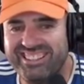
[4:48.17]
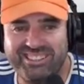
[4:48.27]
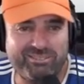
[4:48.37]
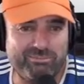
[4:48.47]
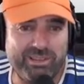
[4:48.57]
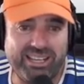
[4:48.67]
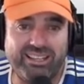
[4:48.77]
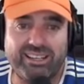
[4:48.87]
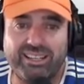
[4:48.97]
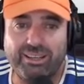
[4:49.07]
Veis que le he
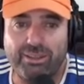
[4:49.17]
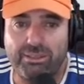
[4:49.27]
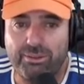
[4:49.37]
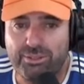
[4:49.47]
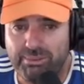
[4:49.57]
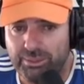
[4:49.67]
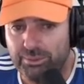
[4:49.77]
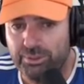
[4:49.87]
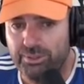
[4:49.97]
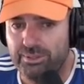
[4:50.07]
arrancado hace 8
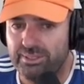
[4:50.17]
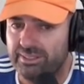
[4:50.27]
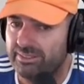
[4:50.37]
minutos,